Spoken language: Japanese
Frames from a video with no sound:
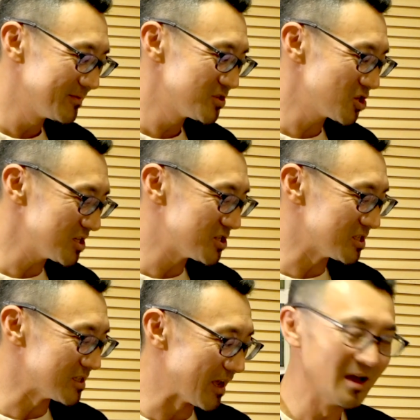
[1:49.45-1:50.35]
しかし
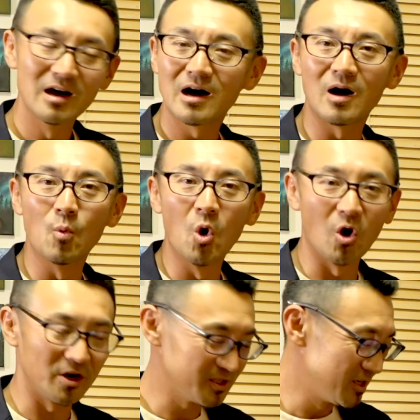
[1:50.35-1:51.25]
ですね、
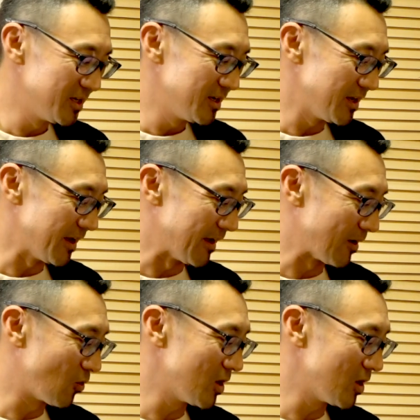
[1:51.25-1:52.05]
awardえー、